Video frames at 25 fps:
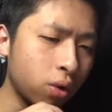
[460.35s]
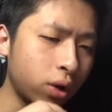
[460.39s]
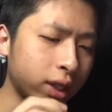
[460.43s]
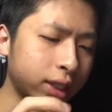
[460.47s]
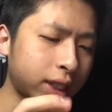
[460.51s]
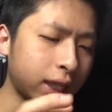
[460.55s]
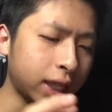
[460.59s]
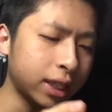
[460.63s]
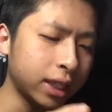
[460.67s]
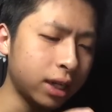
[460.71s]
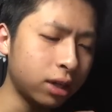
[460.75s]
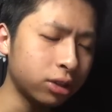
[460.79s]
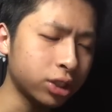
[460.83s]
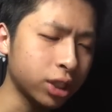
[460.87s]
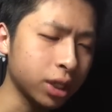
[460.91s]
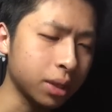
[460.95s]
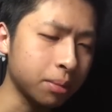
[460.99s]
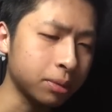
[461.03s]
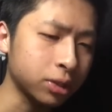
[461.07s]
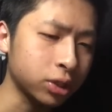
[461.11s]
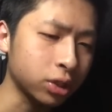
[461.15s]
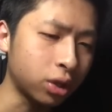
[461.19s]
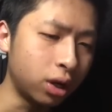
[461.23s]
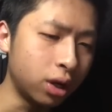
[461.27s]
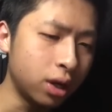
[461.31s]
から立て直してい
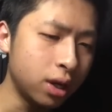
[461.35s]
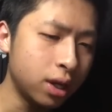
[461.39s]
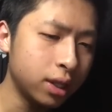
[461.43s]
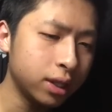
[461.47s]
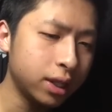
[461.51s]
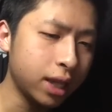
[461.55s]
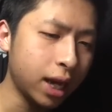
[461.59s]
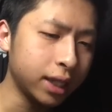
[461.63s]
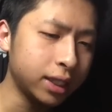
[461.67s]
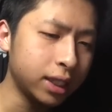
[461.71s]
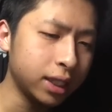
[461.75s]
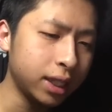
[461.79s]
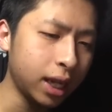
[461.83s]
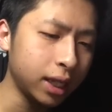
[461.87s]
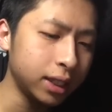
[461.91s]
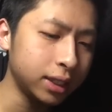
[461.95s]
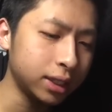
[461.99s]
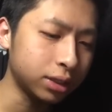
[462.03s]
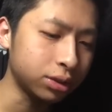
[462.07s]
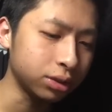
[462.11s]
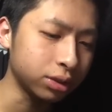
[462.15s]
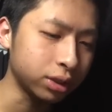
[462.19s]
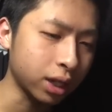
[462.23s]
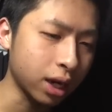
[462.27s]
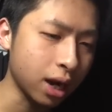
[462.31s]
きましょうで相手何
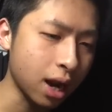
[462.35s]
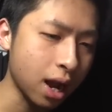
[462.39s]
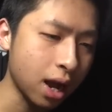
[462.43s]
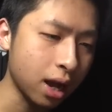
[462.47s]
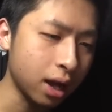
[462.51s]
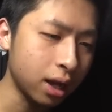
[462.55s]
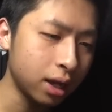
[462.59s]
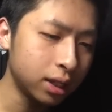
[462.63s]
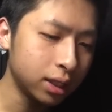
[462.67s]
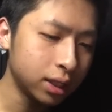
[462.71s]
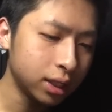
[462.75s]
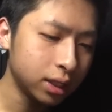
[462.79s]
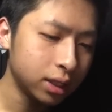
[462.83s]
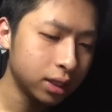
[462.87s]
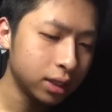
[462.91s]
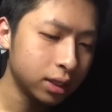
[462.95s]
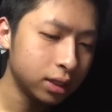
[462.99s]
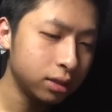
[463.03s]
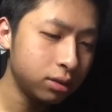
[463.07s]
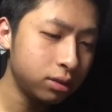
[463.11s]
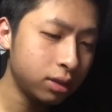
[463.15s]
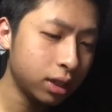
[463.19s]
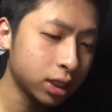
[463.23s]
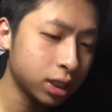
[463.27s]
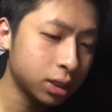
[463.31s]
で来るかな
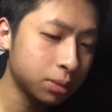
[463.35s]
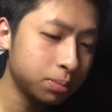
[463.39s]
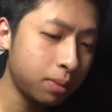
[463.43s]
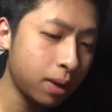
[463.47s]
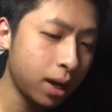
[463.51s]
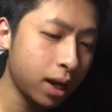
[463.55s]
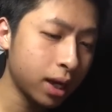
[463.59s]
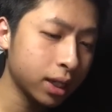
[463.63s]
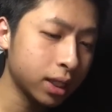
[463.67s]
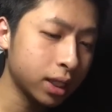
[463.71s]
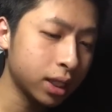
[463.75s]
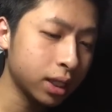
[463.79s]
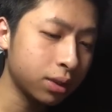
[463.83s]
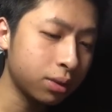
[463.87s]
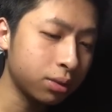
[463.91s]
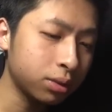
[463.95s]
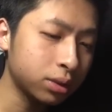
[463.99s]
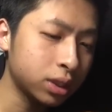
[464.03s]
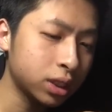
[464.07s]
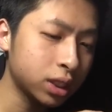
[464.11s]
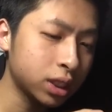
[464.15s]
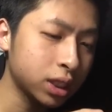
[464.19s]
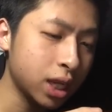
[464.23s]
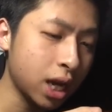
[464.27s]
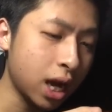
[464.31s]
うわスパーキー
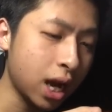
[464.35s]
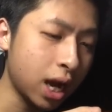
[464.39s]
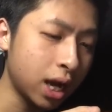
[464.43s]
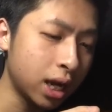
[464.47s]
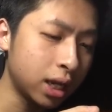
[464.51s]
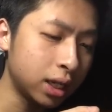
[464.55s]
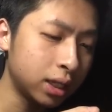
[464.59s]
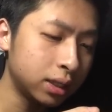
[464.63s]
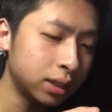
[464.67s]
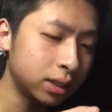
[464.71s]
こっちか